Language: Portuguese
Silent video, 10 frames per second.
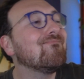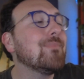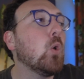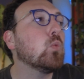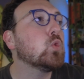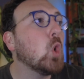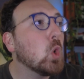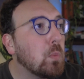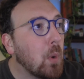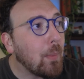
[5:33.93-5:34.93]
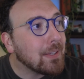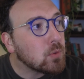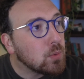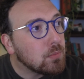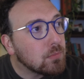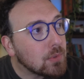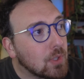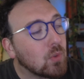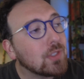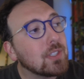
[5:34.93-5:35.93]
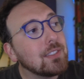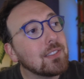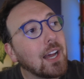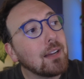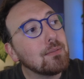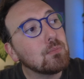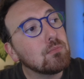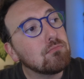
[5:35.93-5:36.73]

"Não tô no momento que você está".